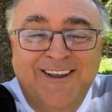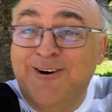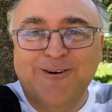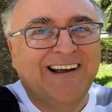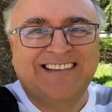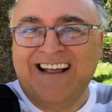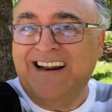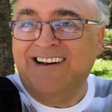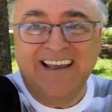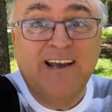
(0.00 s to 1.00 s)
yo creo que
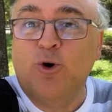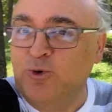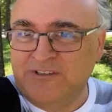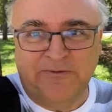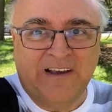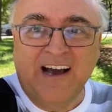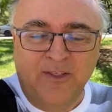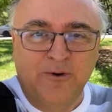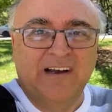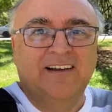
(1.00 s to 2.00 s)
tan
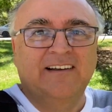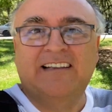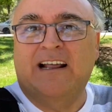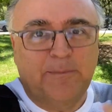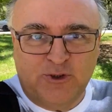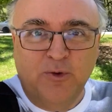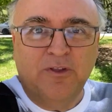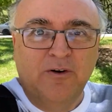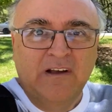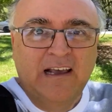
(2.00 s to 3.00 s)
injustificado y tan
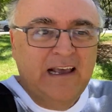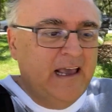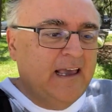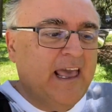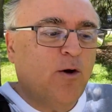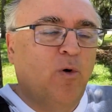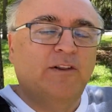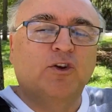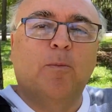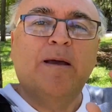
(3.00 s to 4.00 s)
absurdo, que
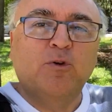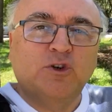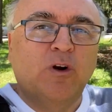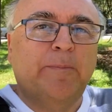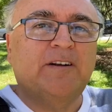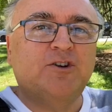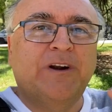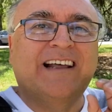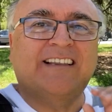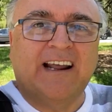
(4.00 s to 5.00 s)
cuando vemos a una
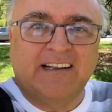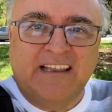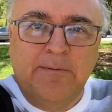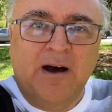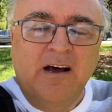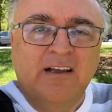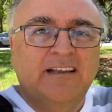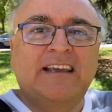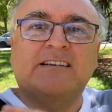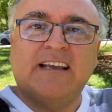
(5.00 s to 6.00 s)
persona atractiva,
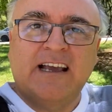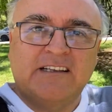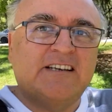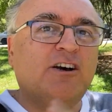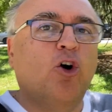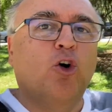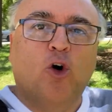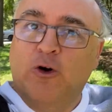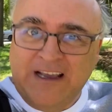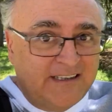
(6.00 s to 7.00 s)
ya sea chico
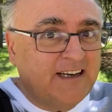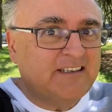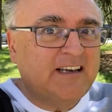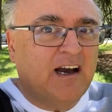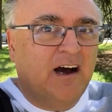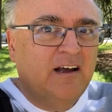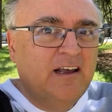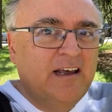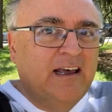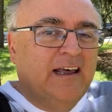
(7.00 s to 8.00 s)
o ya sea chica,
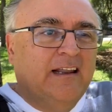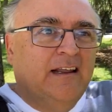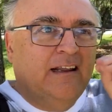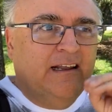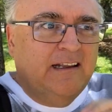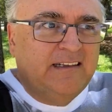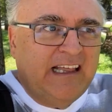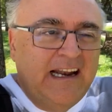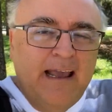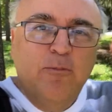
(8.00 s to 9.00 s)

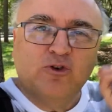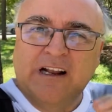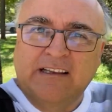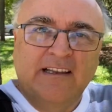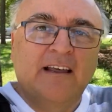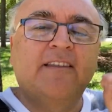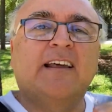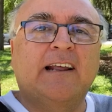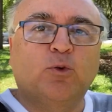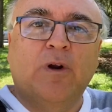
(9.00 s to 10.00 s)
tenemos la
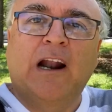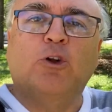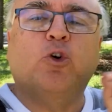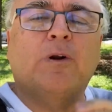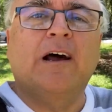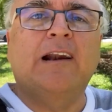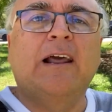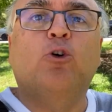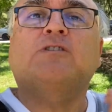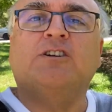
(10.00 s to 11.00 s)
tendencia natural a
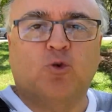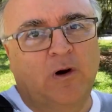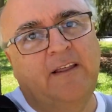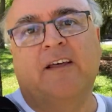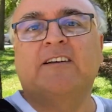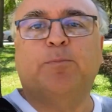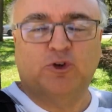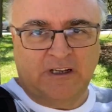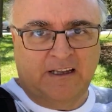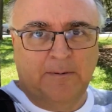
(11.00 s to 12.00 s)
otorgarle otras cualidades
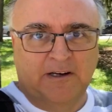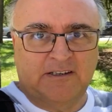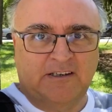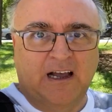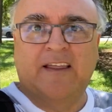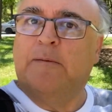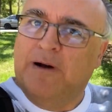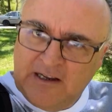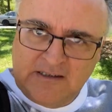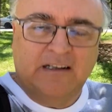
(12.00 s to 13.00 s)
positivas,
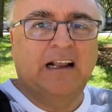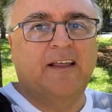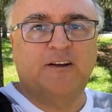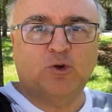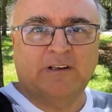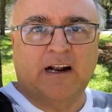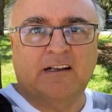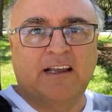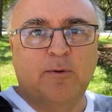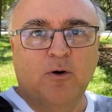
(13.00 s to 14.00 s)
además de la de su
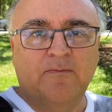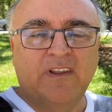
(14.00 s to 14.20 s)
atractivo.